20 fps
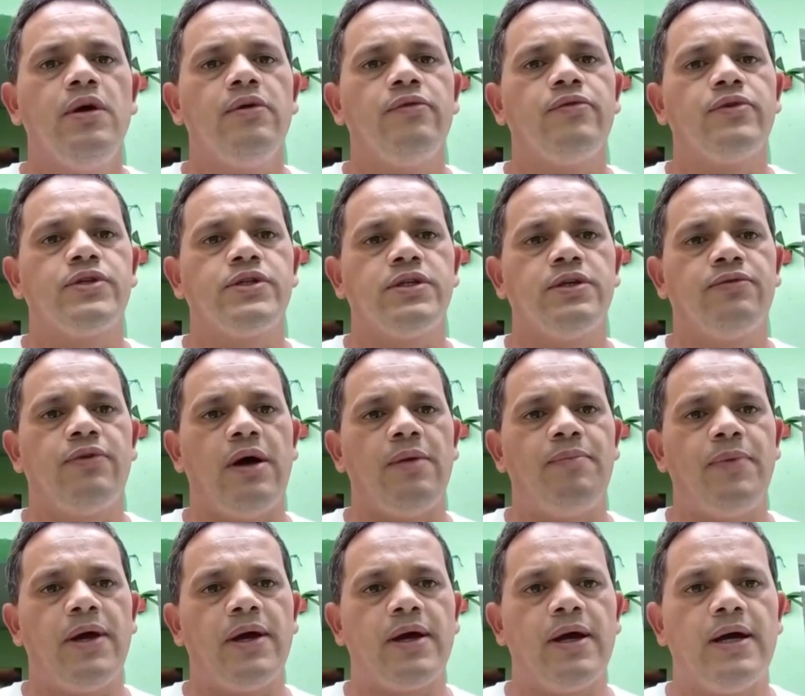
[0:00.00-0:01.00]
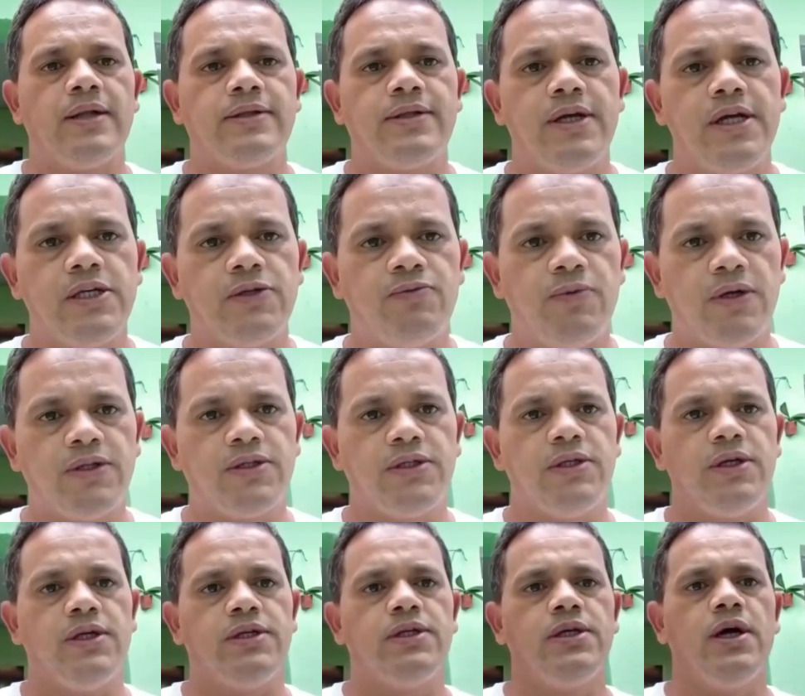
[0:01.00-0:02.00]
Você vai pegar três
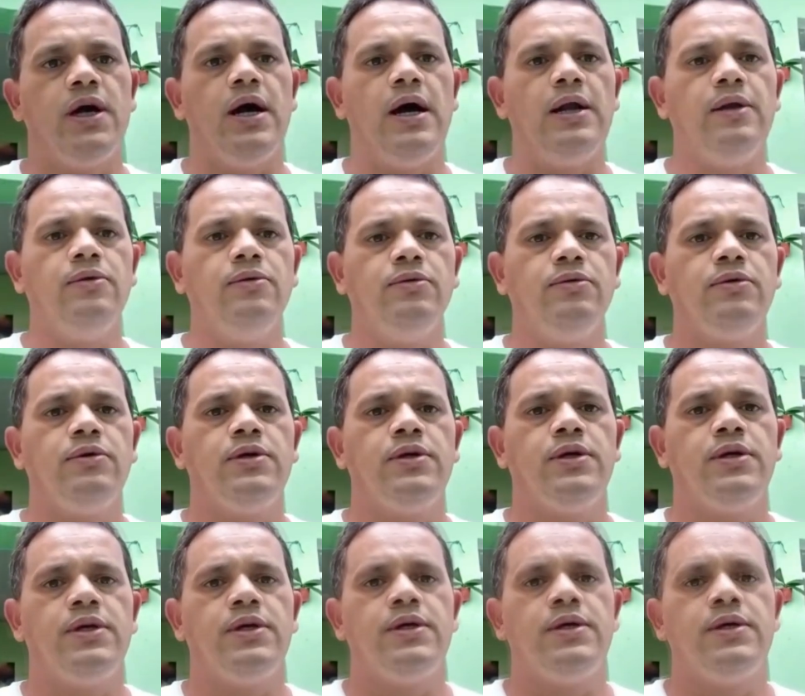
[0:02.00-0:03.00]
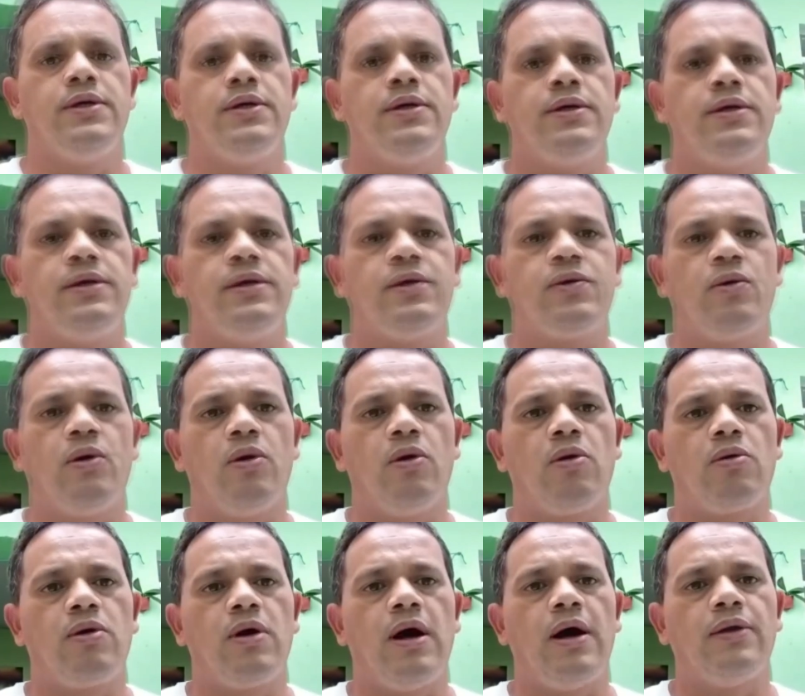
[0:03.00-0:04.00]
patilhas de alho, e
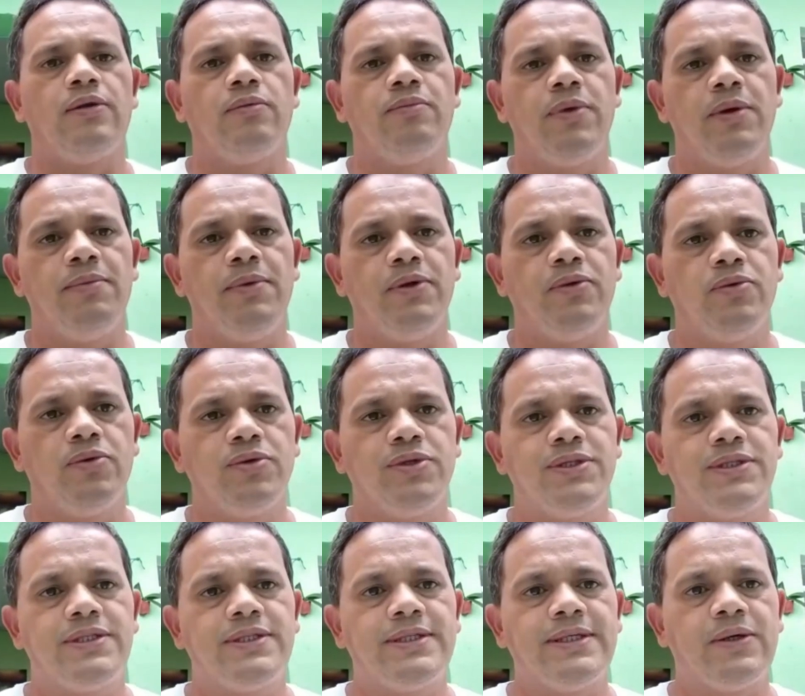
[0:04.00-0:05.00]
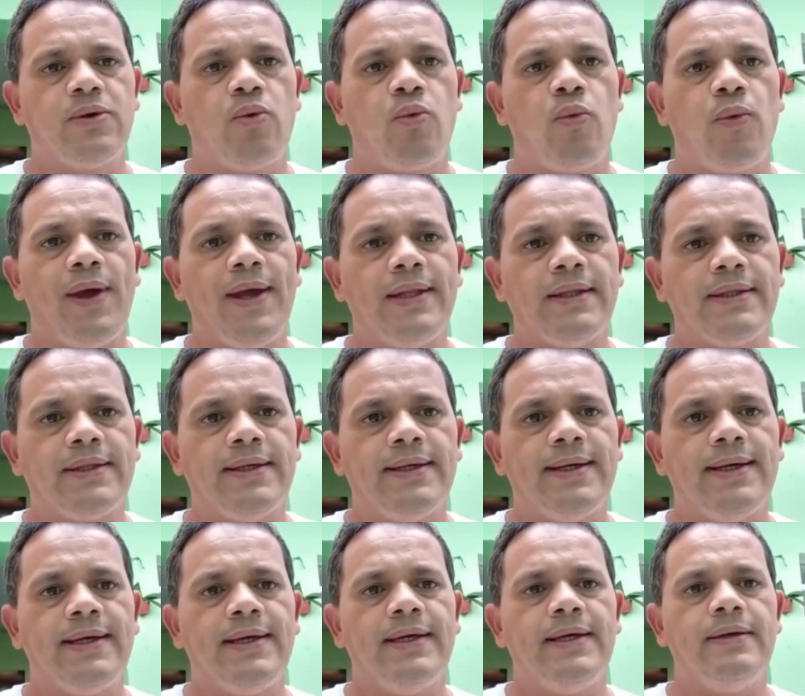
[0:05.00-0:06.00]
colocar num bebedouro de
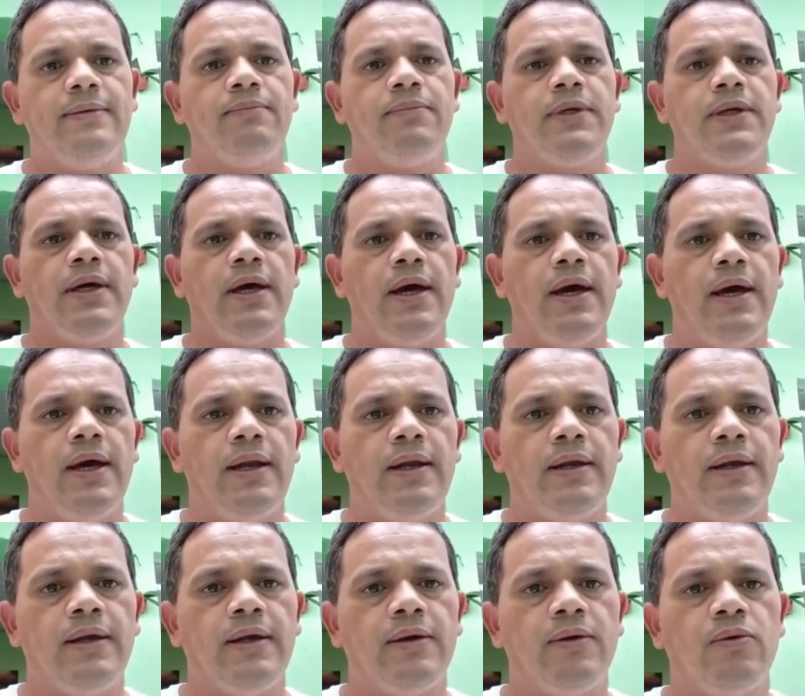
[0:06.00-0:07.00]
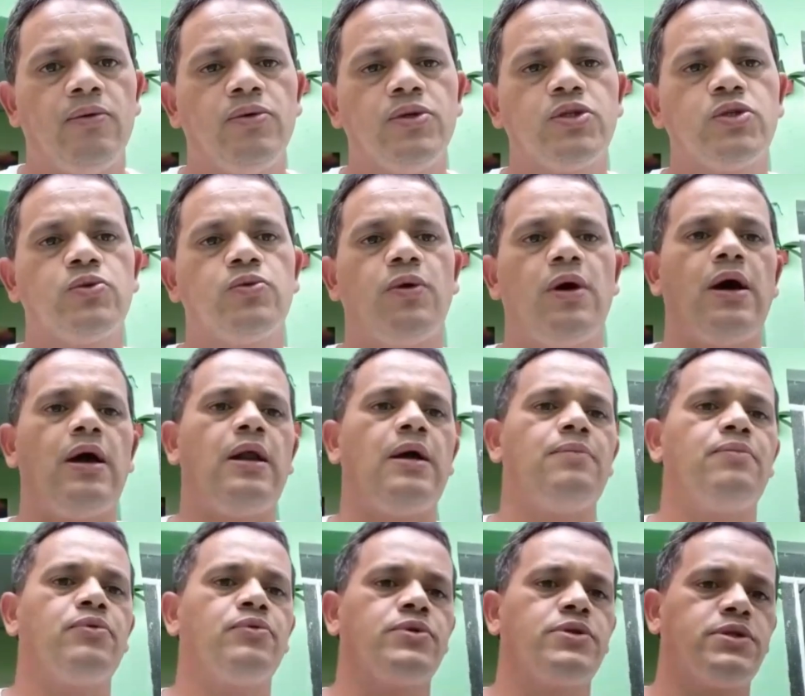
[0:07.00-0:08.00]
50 ml. Uns fala
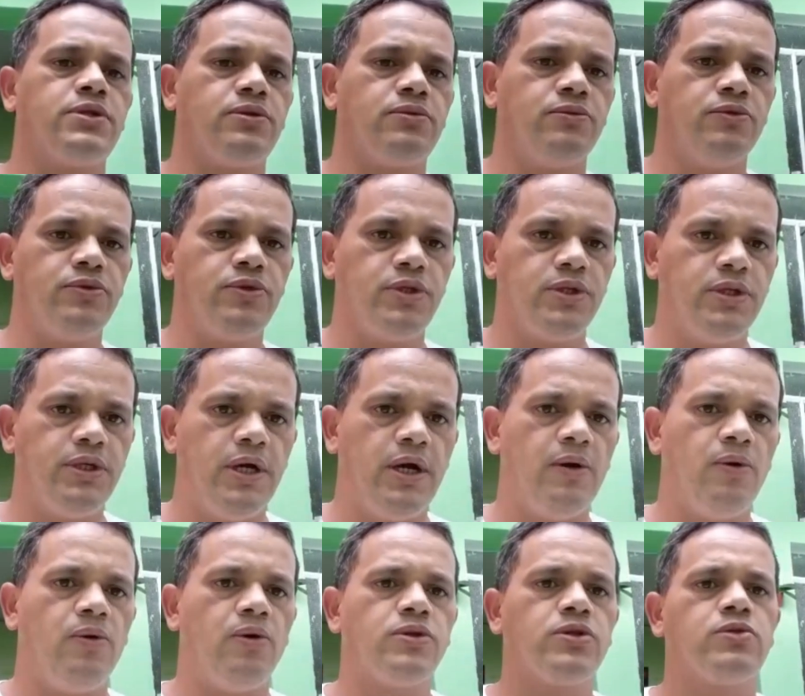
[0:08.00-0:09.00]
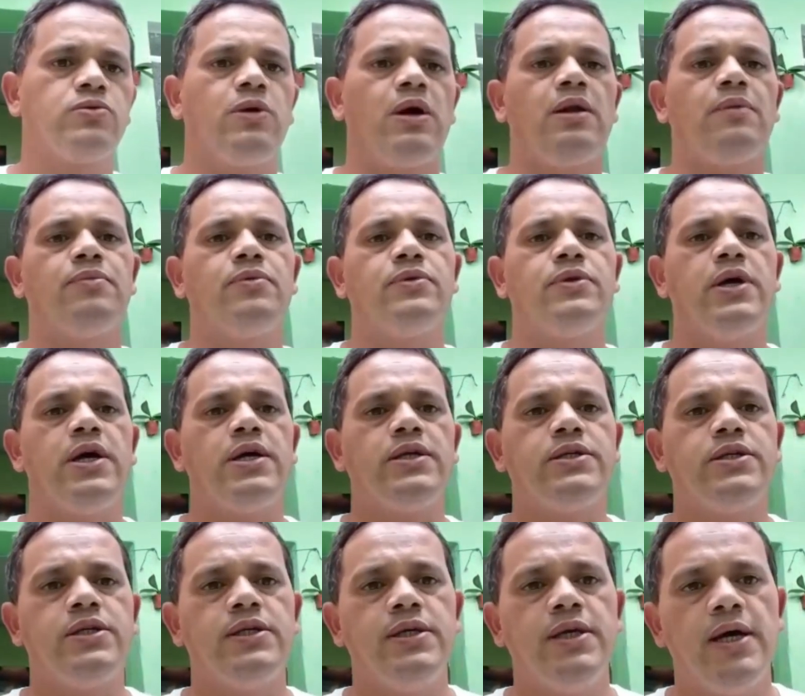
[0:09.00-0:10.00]
por 5 dias, outros fala por 10
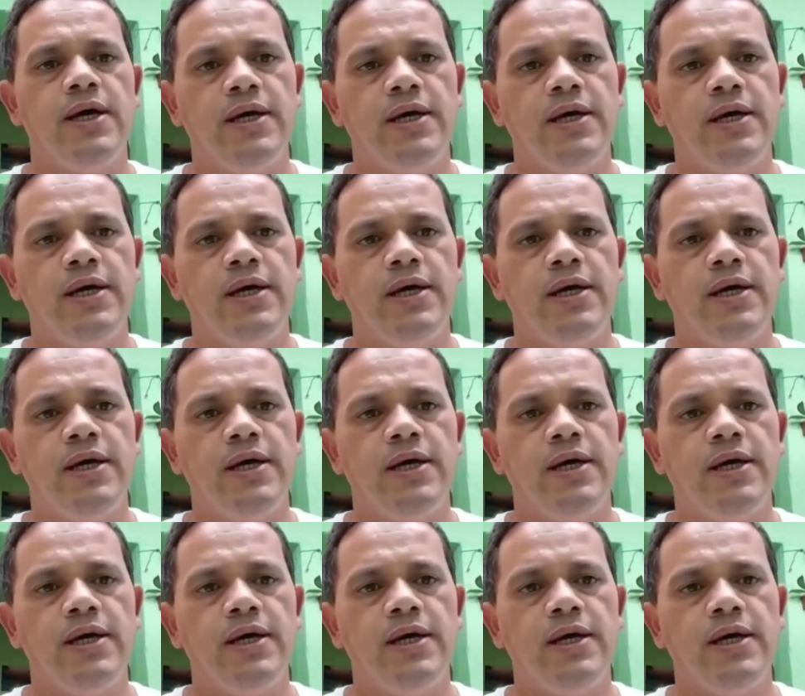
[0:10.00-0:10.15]
dias